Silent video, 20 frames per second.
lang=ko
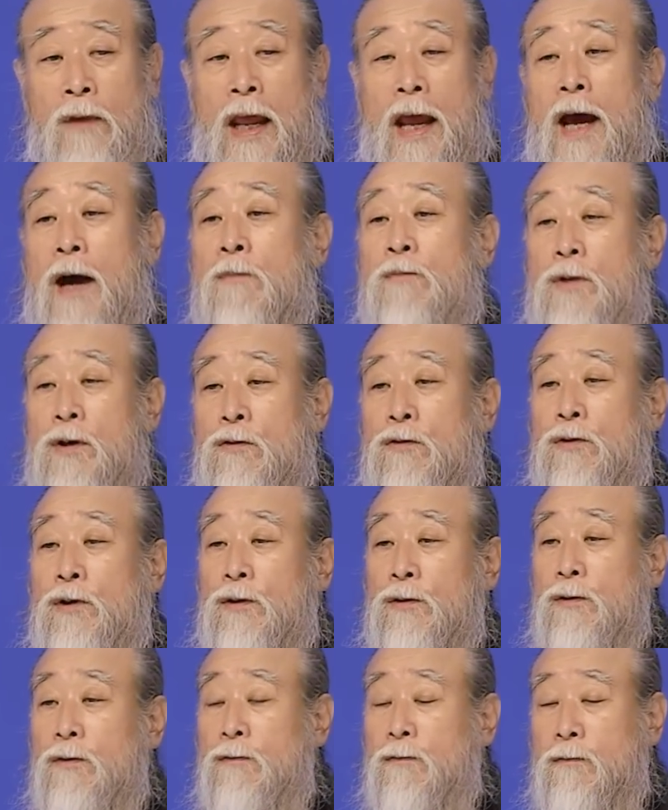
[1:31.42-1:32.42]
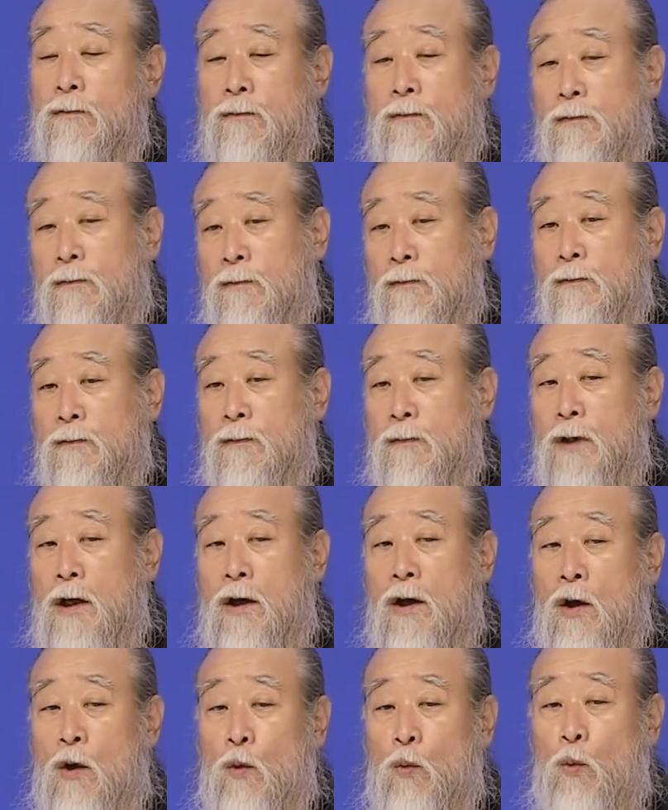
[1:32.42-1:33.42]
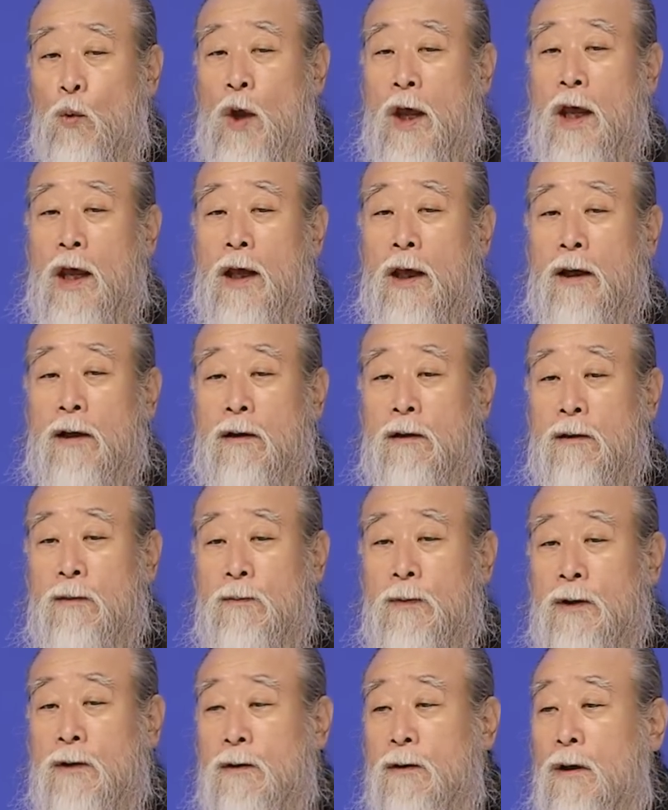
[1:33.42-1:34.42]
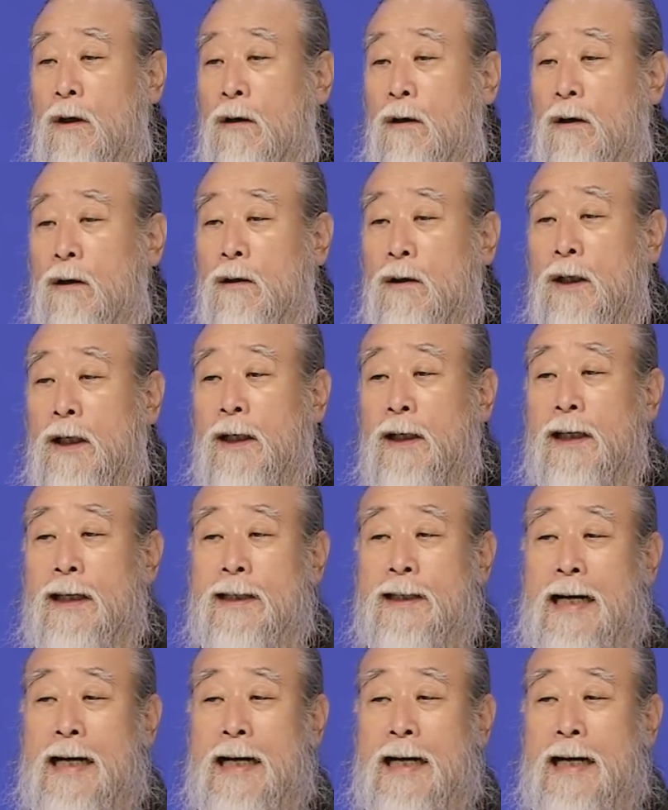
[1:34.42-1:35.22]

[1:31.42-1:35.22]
대한민국은 왜 그러면 어, 이렇게